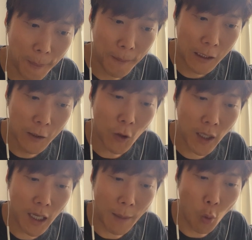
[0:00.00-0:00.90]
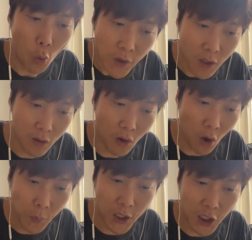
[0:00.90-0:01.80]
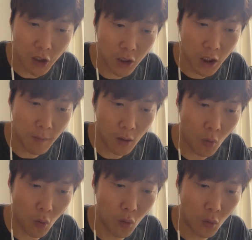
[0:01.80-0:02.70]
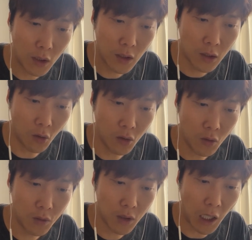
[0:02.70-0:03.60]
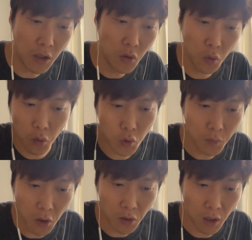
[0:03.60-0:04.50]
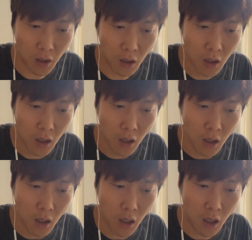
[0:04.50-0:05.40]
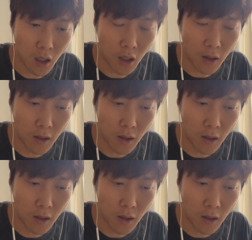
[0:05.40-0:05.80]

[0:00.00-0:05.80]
그렇게 가면 오히려 더 컴피티션이 심하고 저는 개인적으로 좀 더 이렇게, 아,